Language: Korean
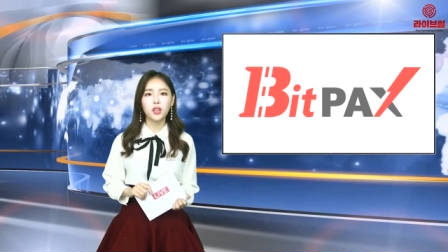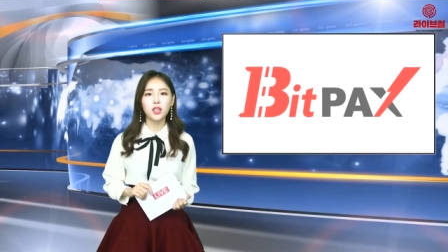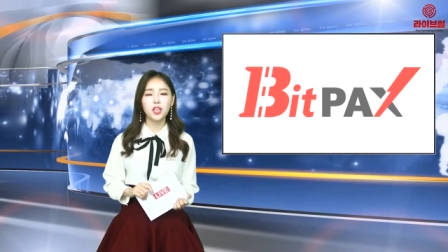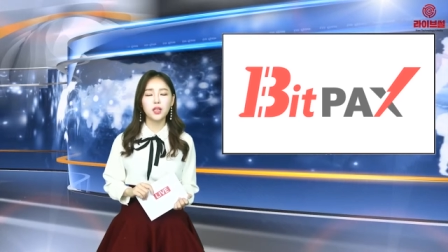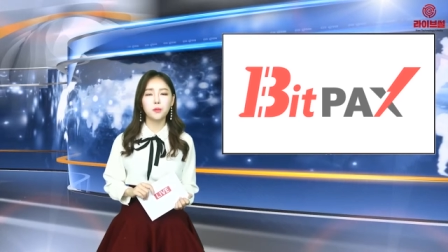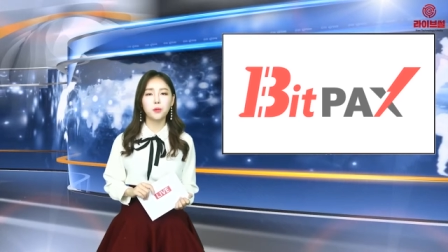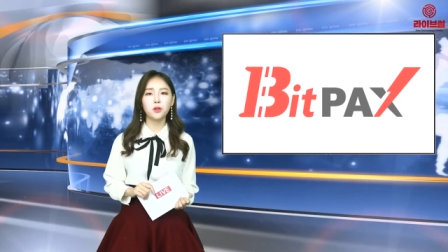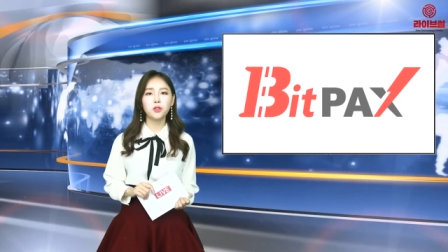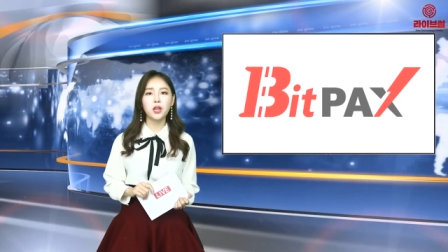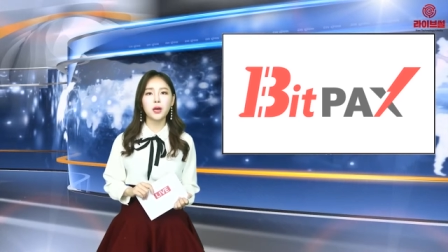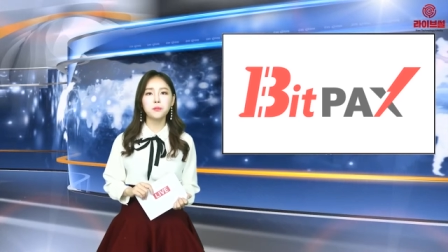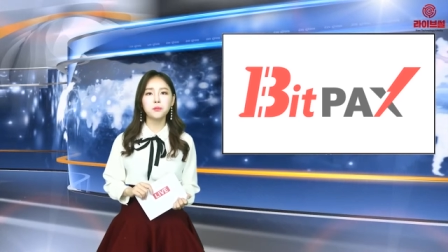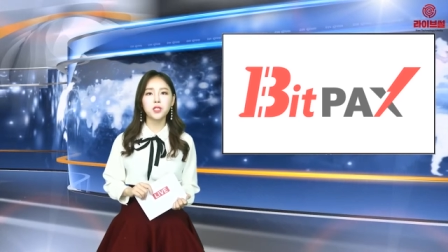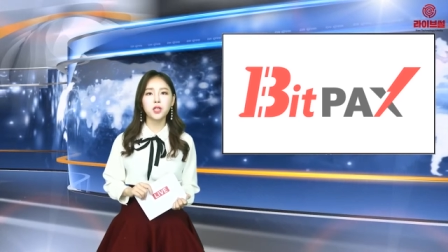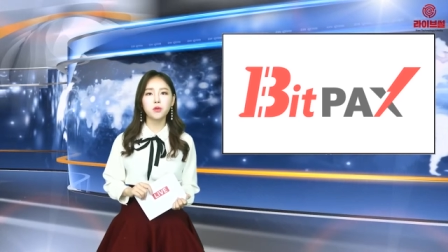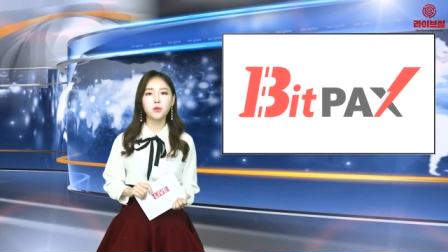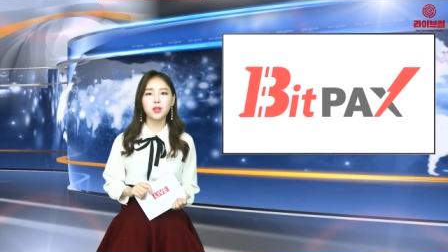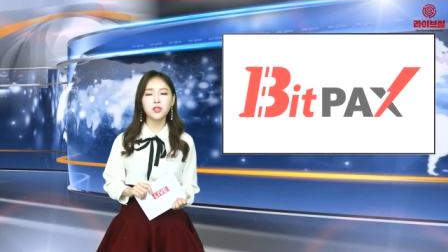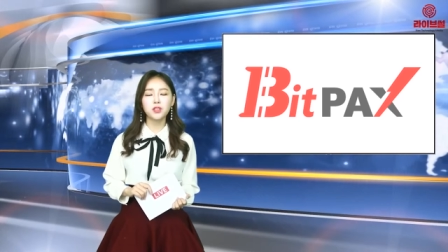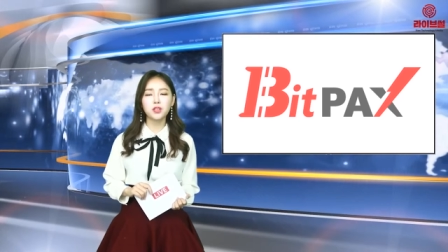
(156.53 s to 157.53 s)
이번
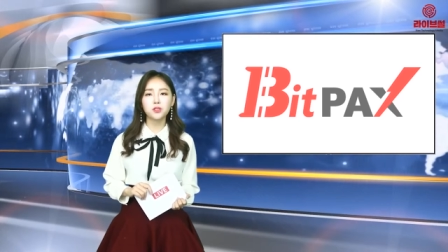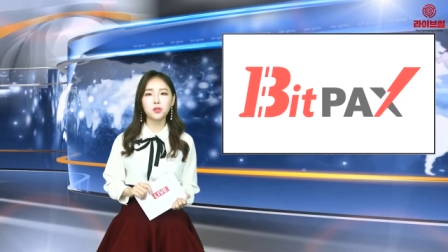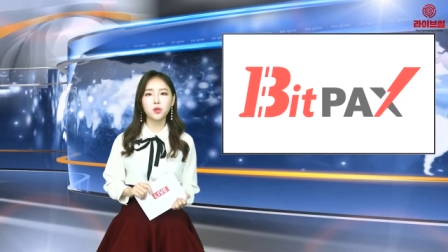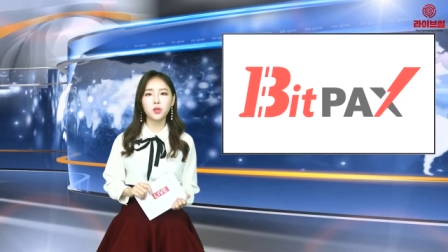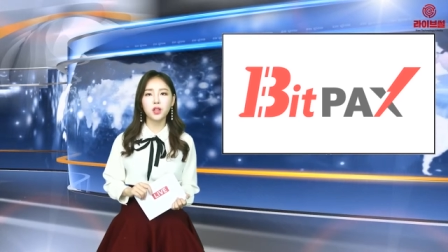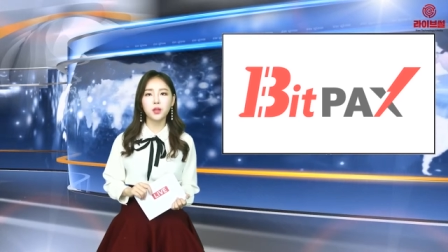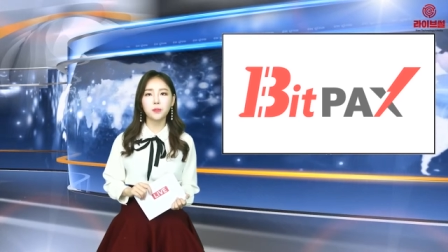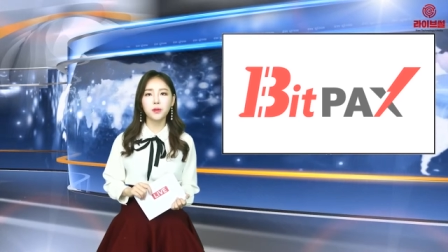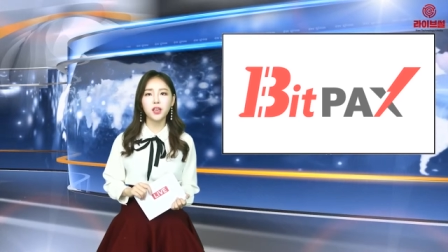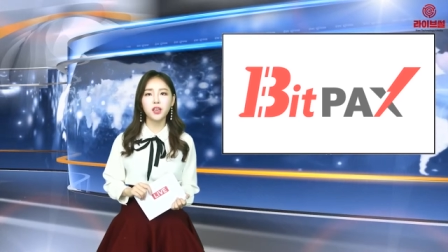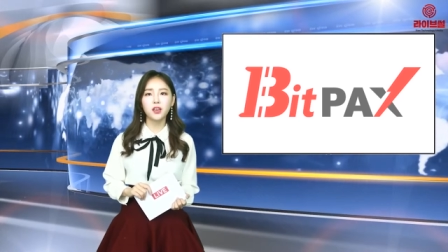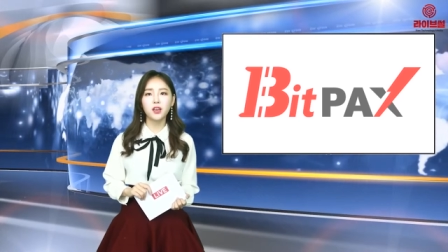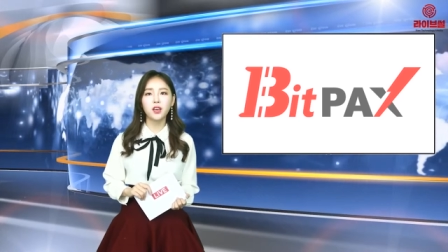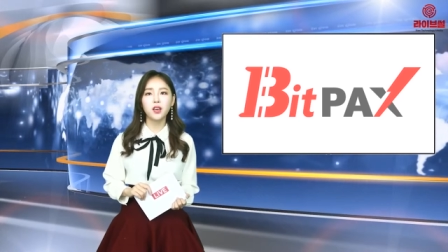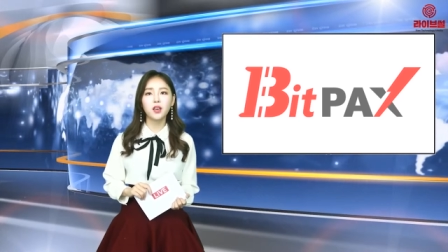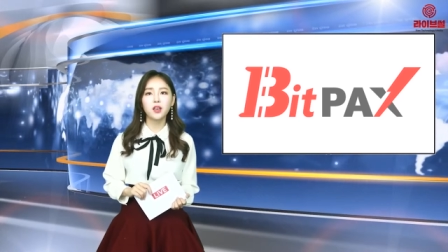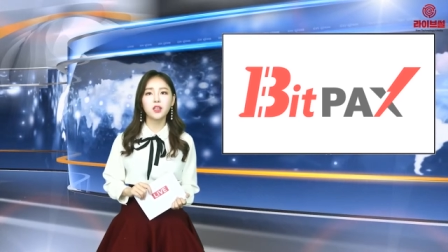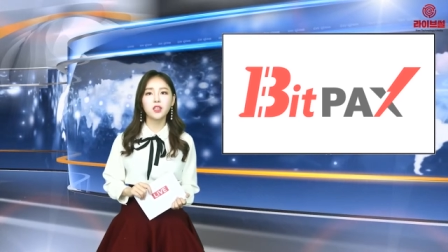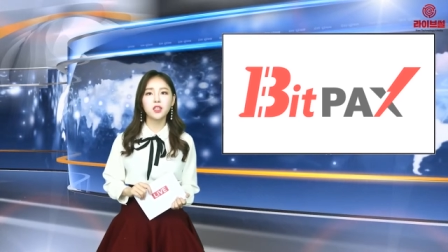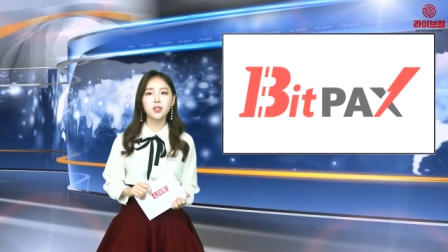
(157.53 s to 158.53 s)
합작회사 설립이
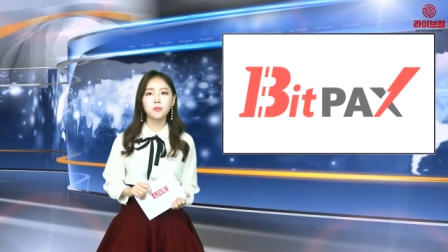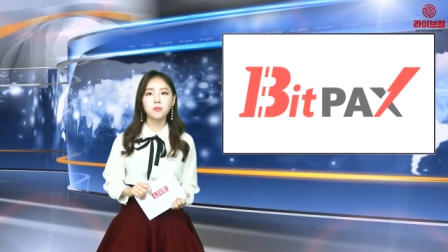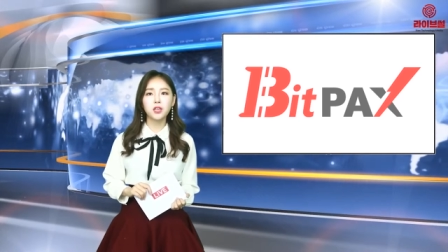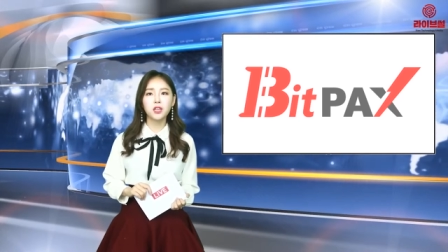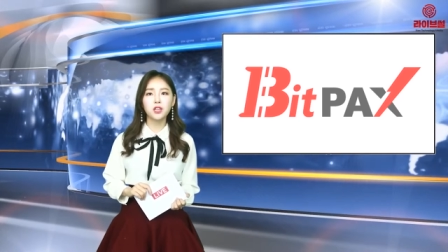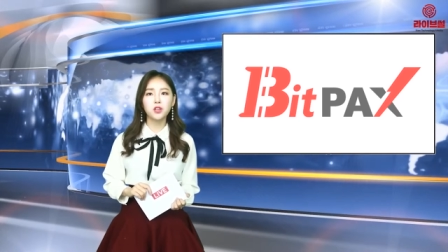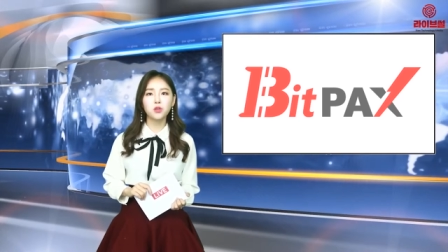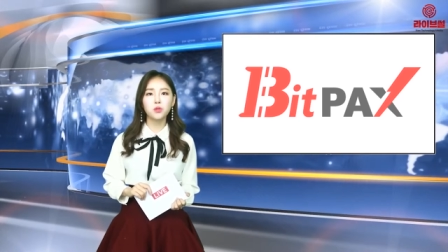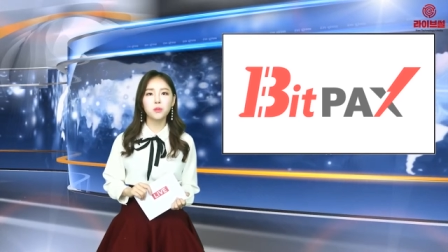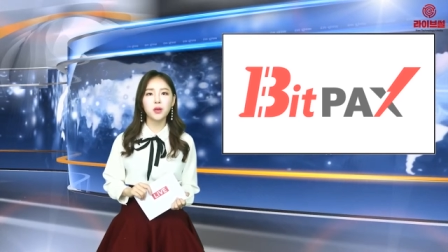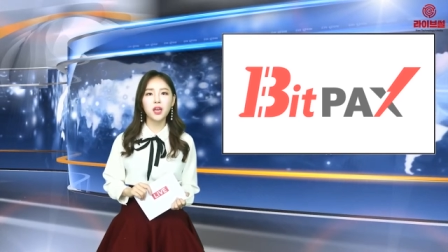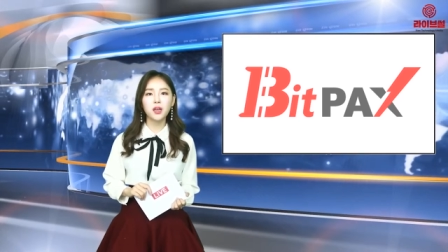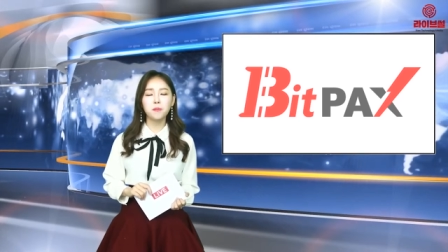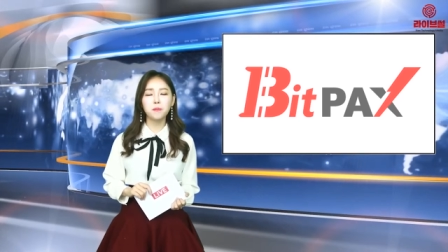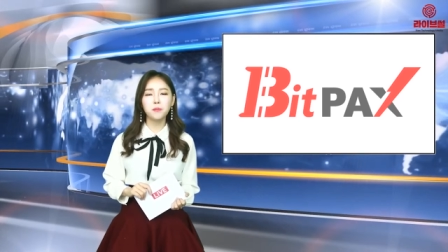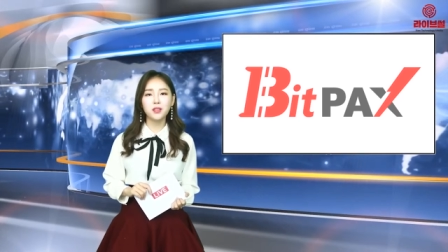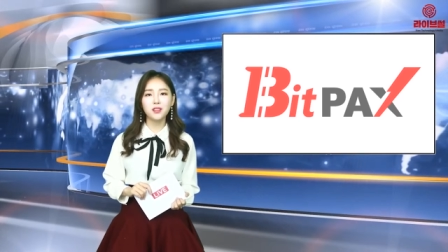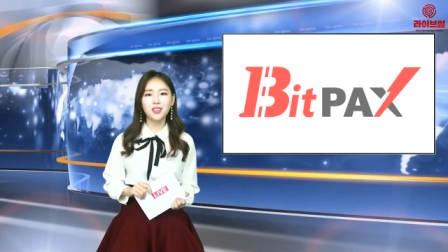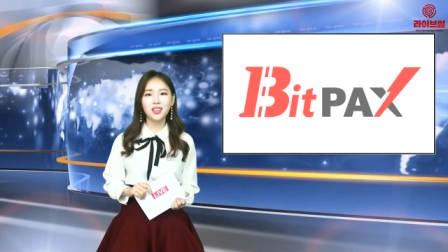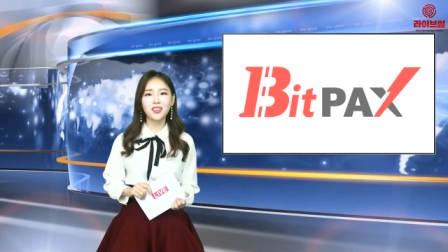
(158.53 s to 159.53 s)
크립테리움의
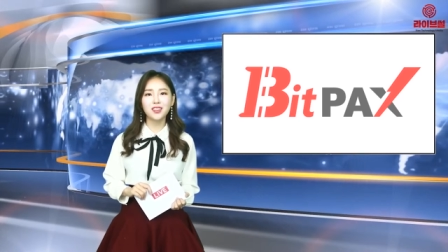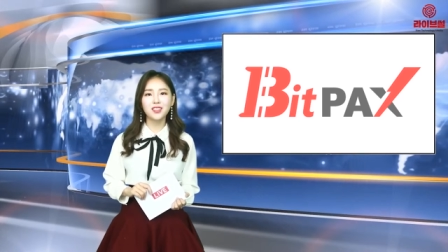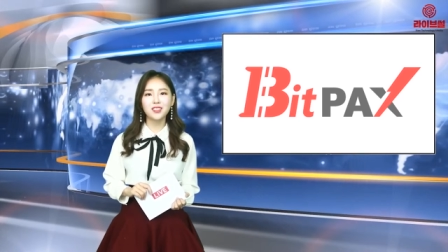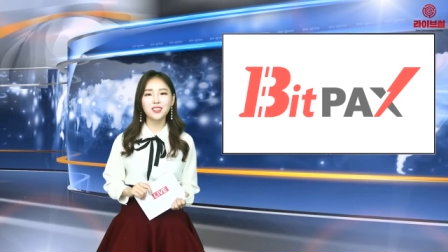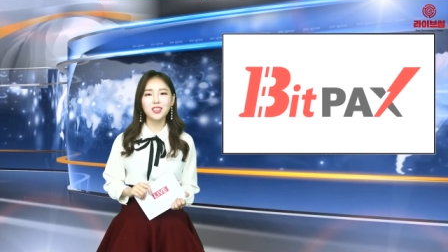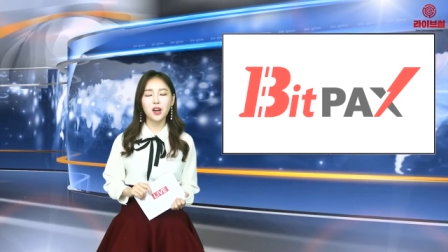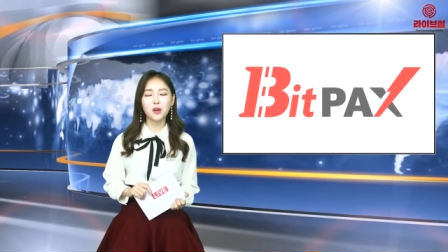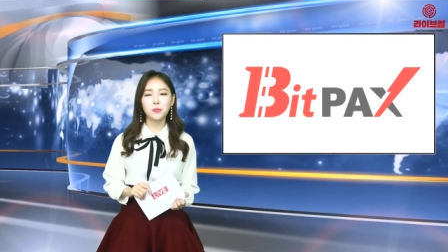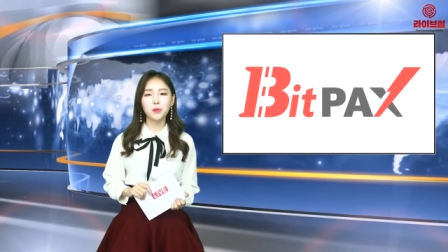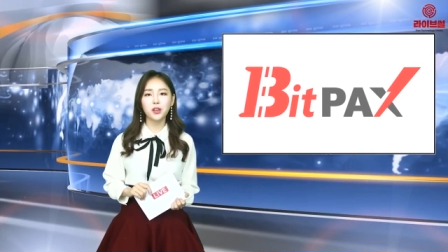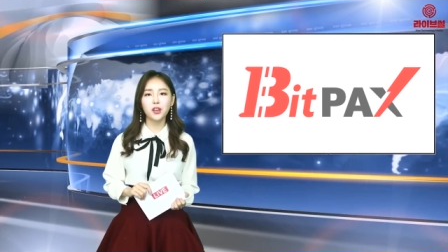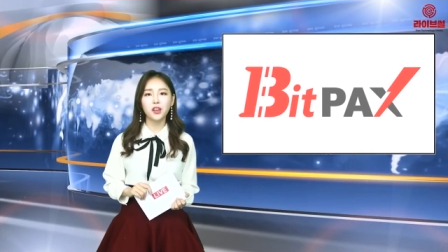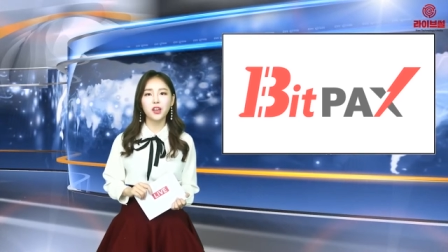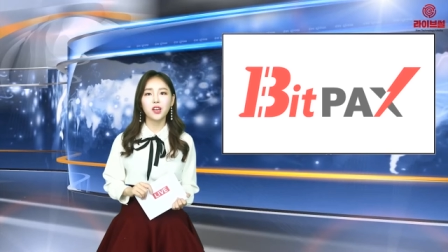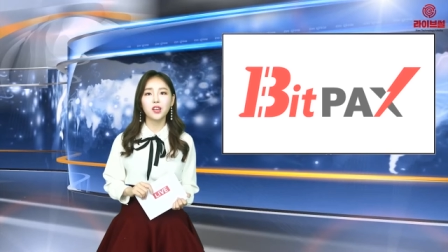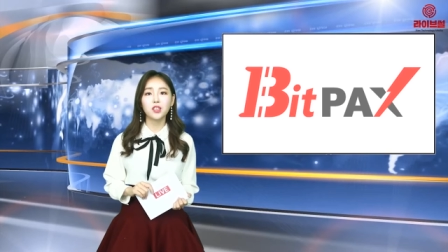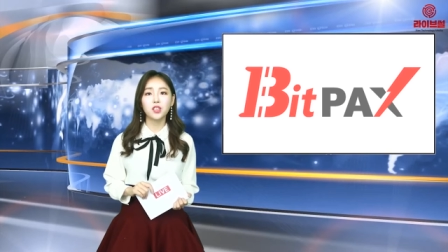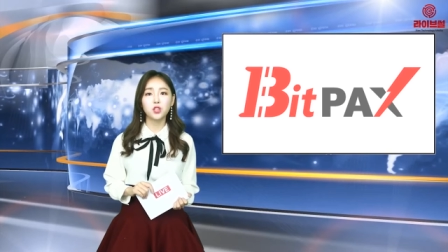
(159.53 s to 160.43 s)
핀테크 사업을